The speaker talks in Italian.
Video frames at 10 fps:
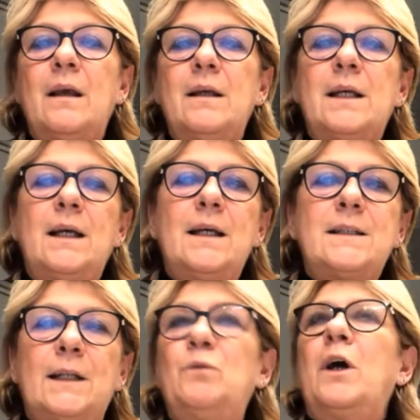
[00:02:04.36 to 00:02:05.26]
Eh, è
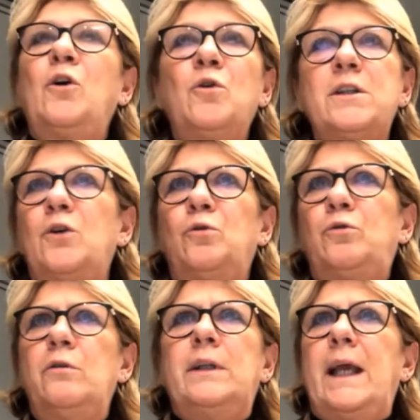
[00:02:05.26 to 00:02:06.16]
stata una corsa
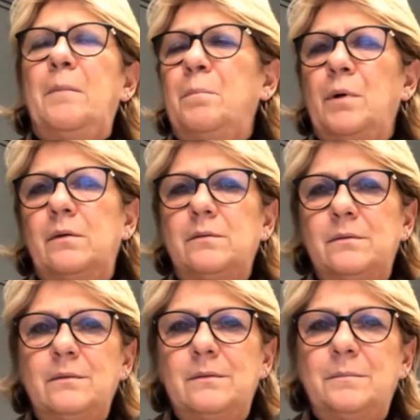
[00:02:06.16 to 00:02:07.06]
contro il tempo,
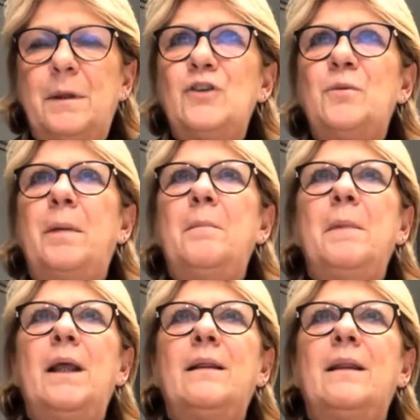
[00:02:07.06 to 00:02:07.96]
mm,
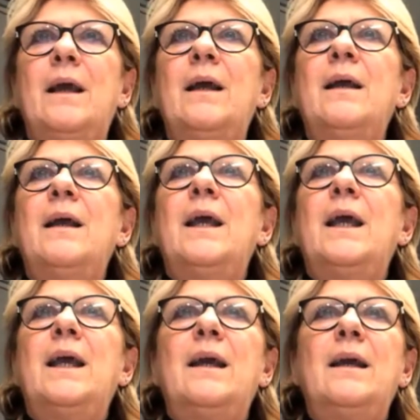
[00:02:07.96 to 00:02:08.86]
principalmente.
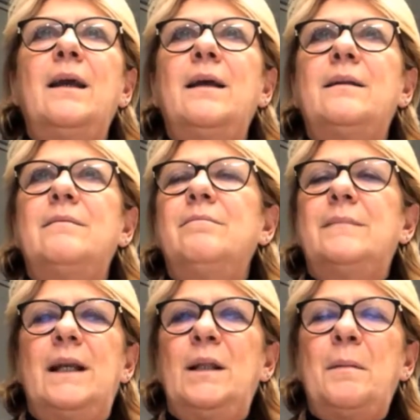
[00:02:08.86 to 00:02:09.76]
E
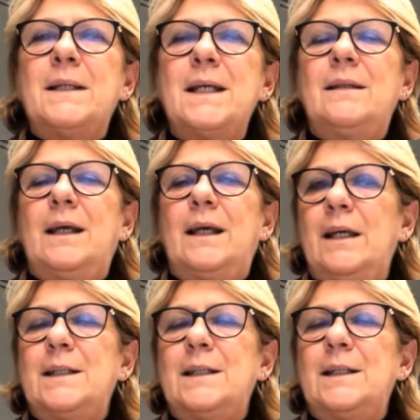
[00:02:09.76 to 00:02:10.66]
tenete presente
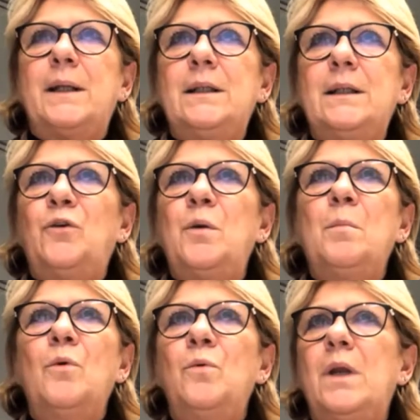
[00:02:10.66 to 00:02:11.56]
che siamo partiti con
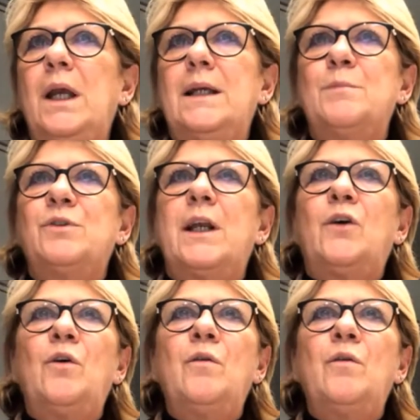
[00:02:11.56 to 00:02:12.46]
Immuni, siamo
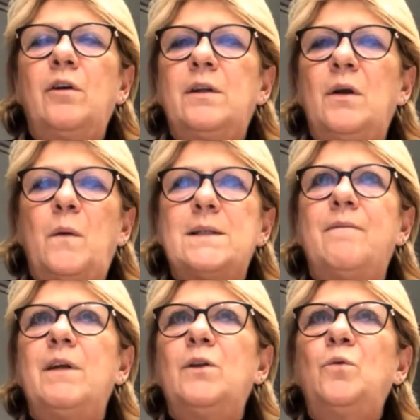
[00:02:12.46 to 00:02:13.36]
stati coinvolti in
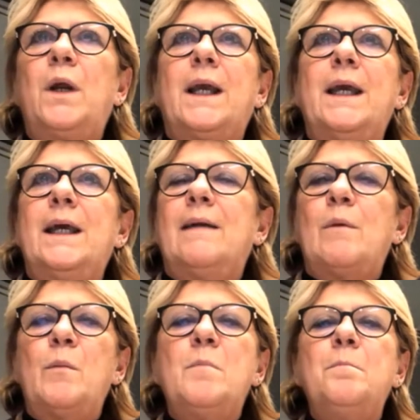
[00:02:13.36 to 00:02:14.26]
questa avventura che
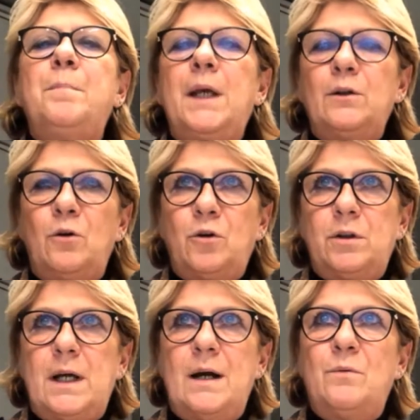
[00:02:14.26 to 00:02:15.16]
eravamo in pieno
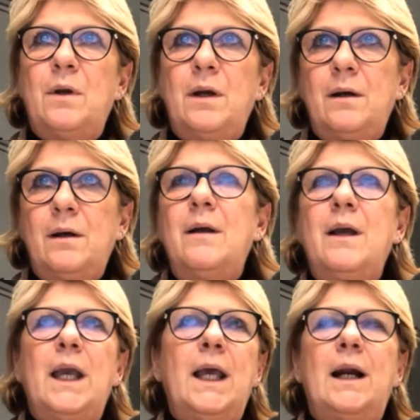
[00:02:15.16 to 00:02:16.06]
lockdown,
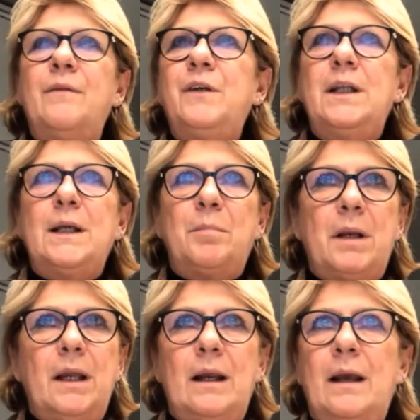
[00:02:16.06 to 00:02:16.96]
era la fine di
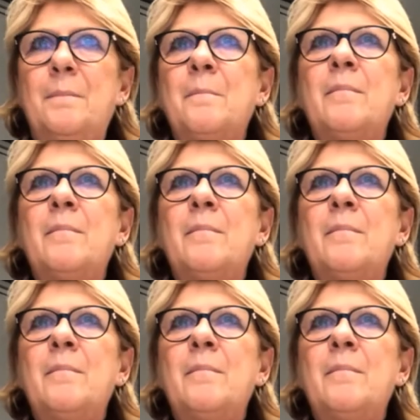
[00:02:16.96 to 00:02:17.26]
aprile